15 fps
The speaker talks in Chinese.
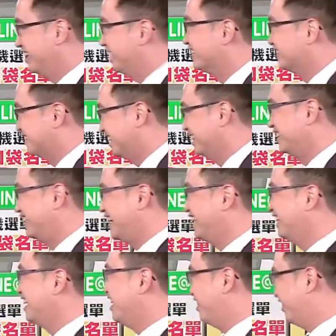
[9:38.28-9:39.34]
买了二十二
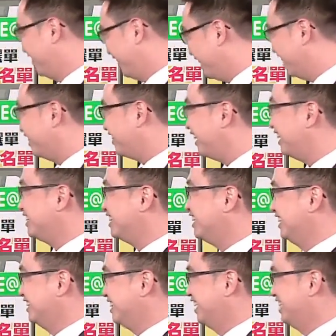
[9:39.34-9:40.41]
天，我们看到他
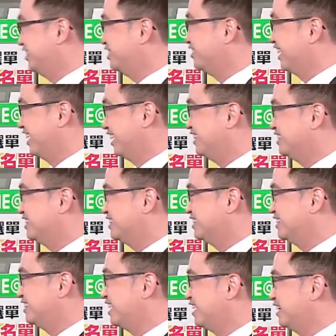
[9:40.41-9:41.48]
今天已经连续买了二十
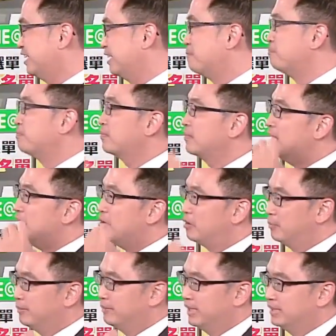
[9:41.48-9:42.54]
四天了。那
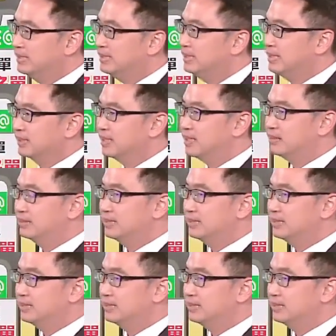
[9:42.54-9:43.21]
我们每次想